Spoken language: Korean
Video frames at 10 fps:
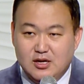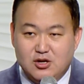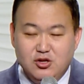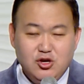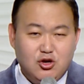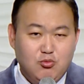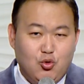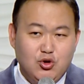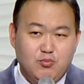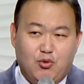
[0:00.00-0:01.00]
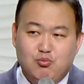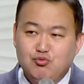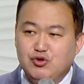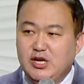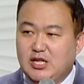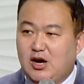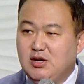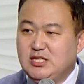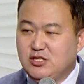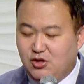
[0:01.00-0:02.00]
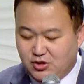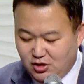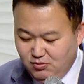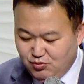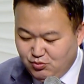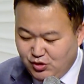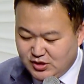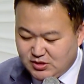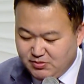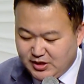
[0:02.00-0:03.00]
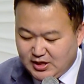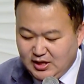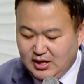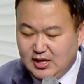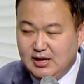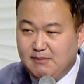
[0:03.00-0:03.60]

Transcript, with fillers: 그런데 여러분 오늘 본문의 다윗은 어떤 부모였습니까?